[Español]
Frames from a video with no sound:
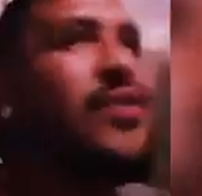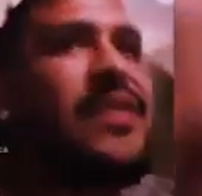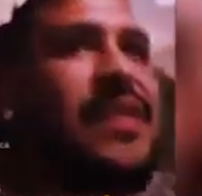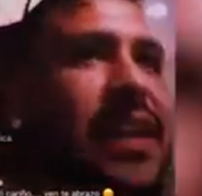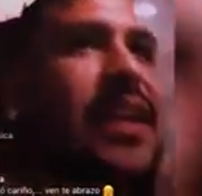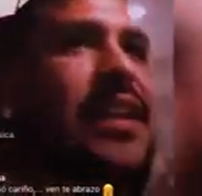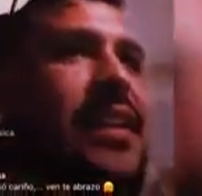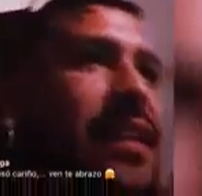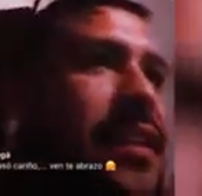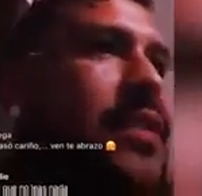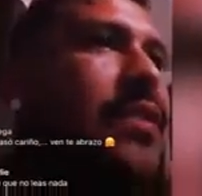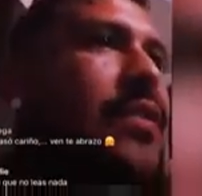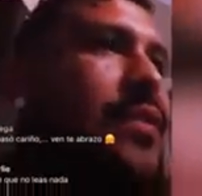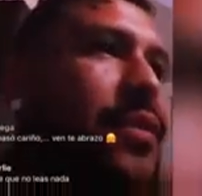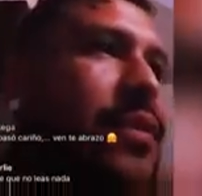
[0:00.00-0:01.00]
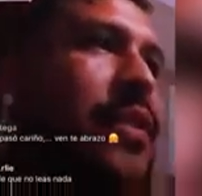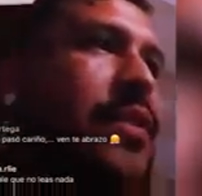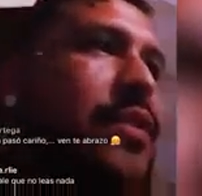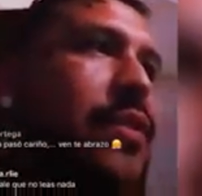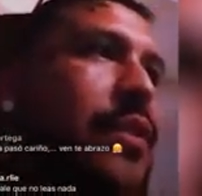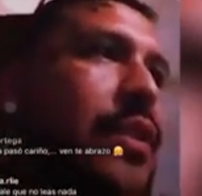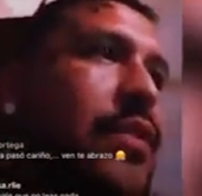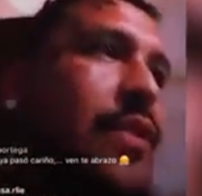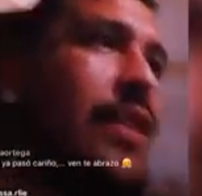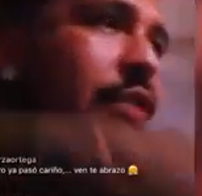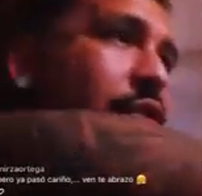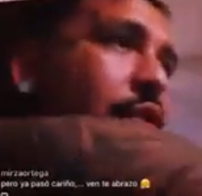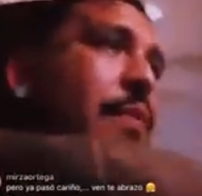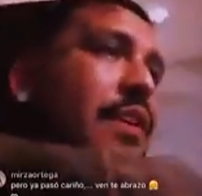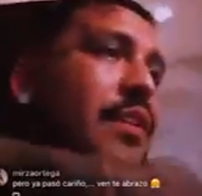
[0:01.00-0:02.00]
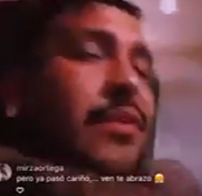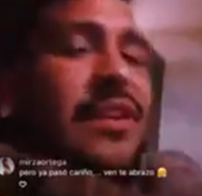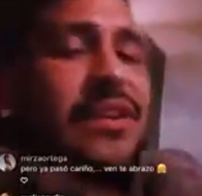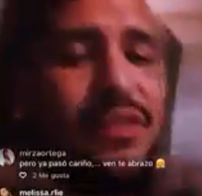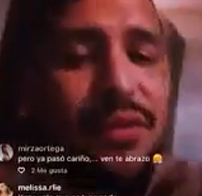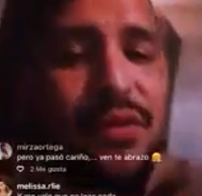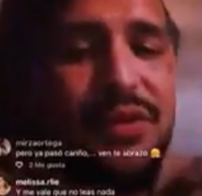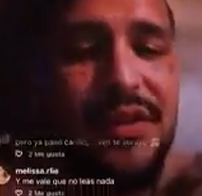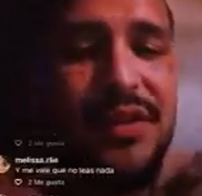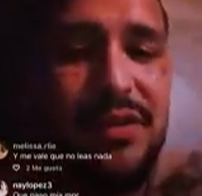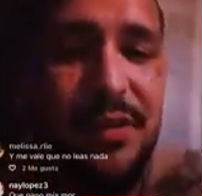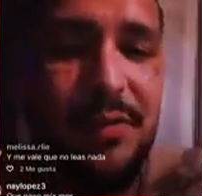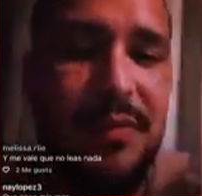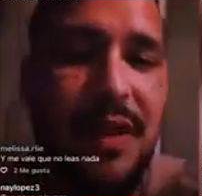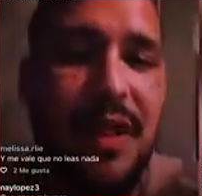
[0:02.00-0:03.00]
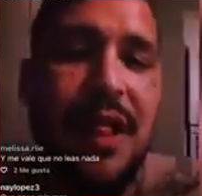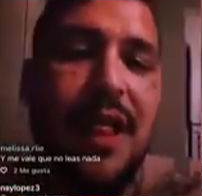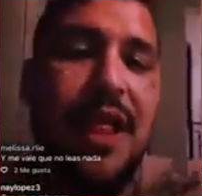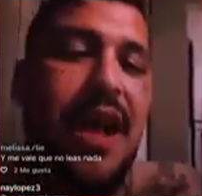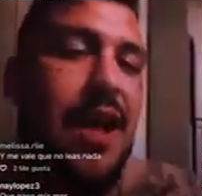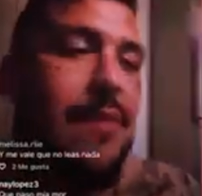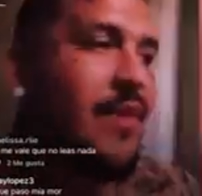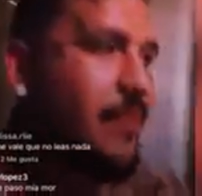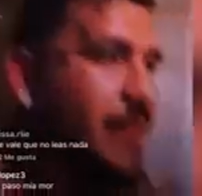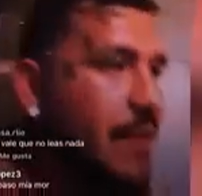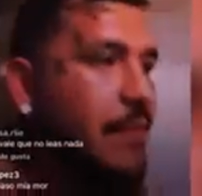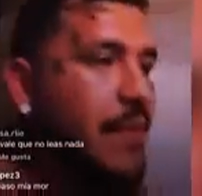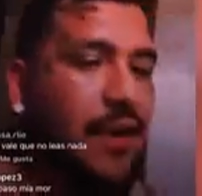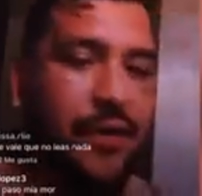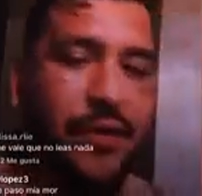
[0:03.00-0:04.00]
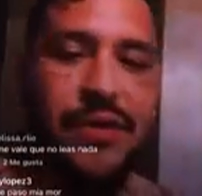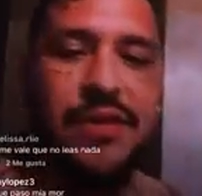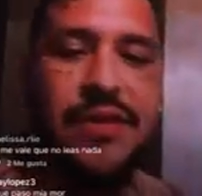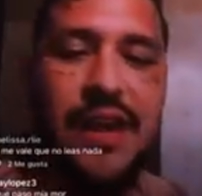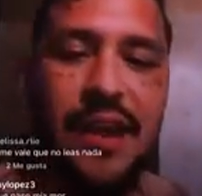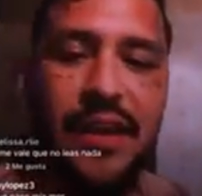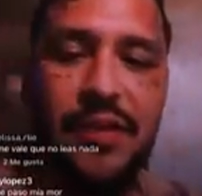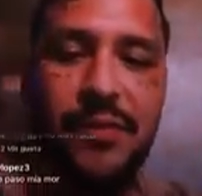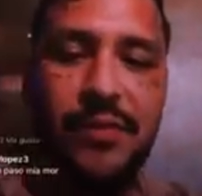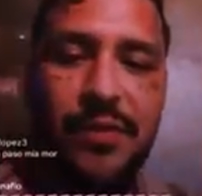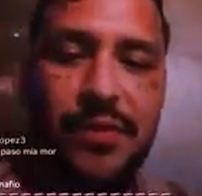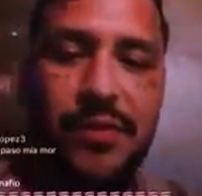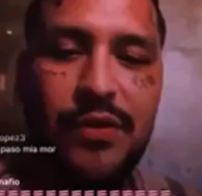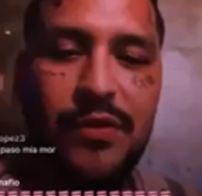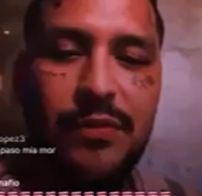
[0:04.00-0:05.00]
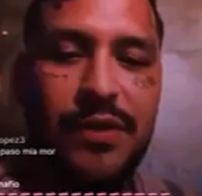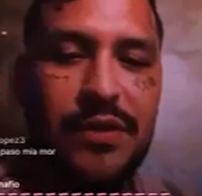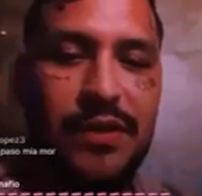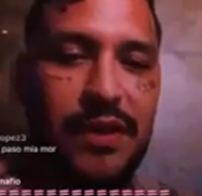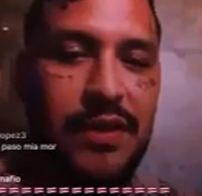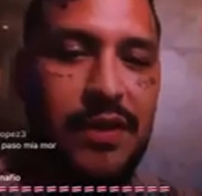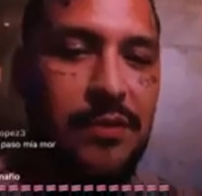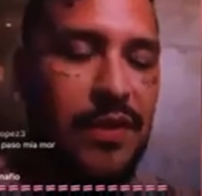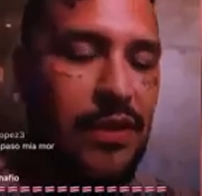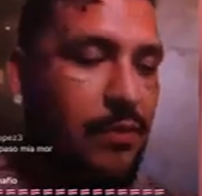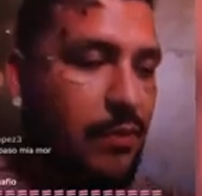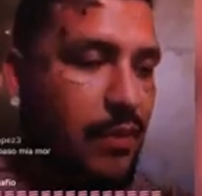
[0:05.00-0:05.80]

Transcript: Yo sé quién soy y todo eso. Y lo comparto porque son cosas que a mí me, han costado mucho, ¿me entiendes?